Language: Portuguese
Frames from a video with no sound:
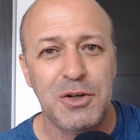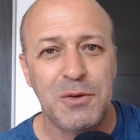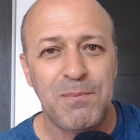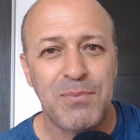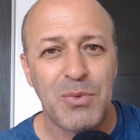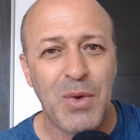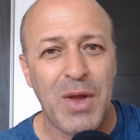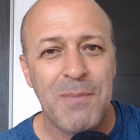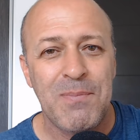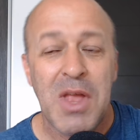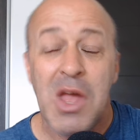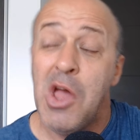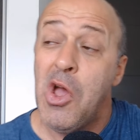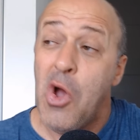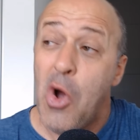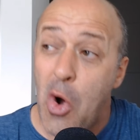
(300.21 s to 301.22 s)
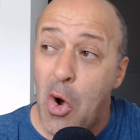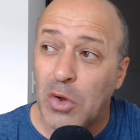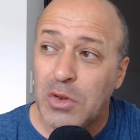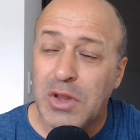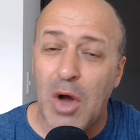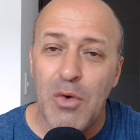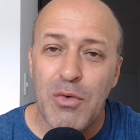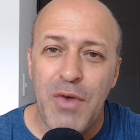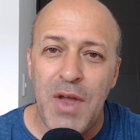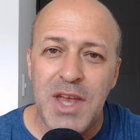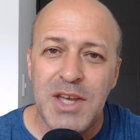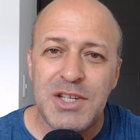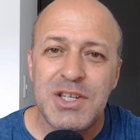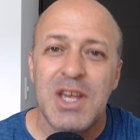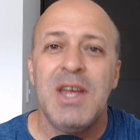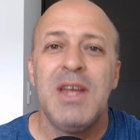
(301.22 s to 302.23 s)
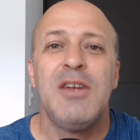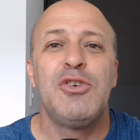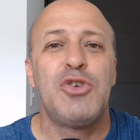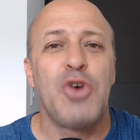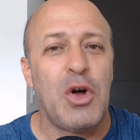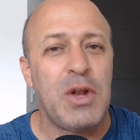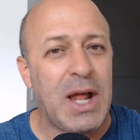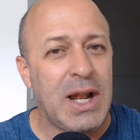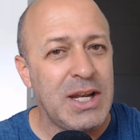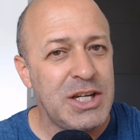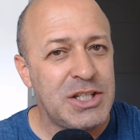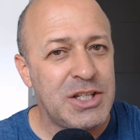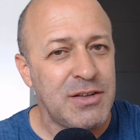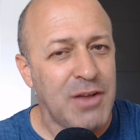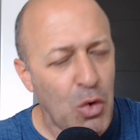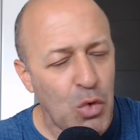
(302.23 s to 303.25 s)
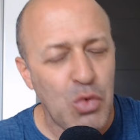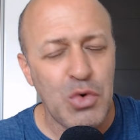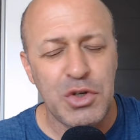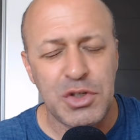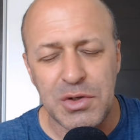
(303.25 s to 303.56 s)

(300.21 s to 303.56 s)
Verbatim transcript: não é? Ou talvez jornalistas, alguns,